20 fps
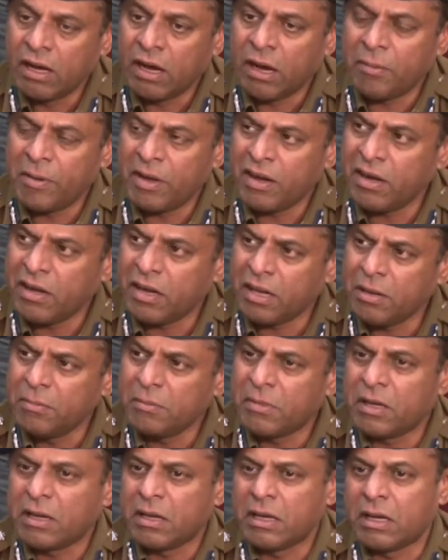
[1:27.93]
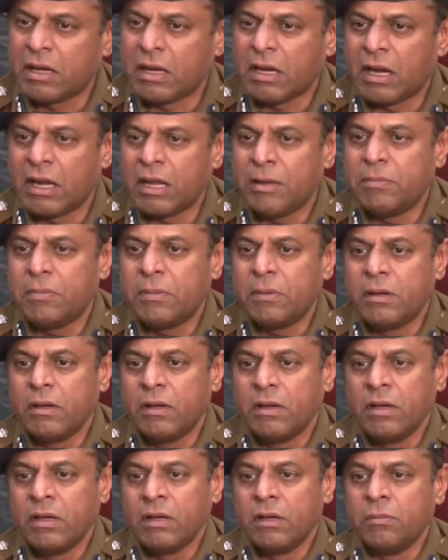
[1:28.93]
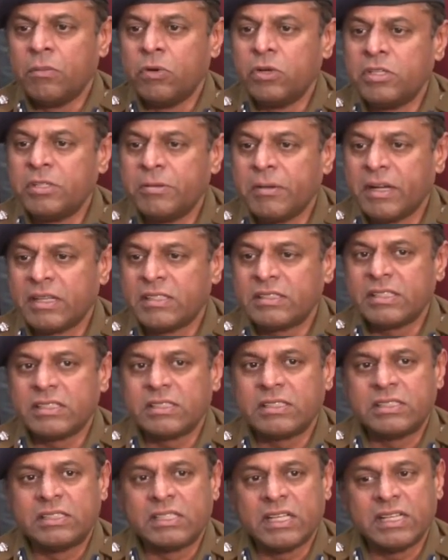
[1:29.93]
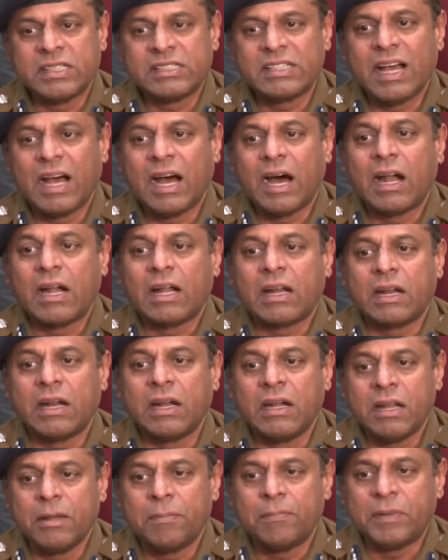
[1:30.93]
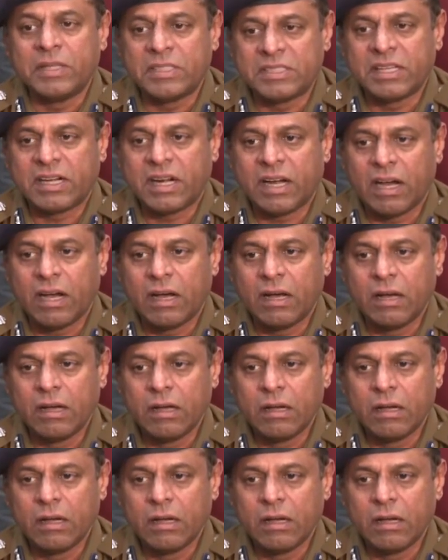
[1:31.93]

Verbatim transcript: हमारे टीम करीब मुलजिवान से छह से आठ घंटे पीछे रहा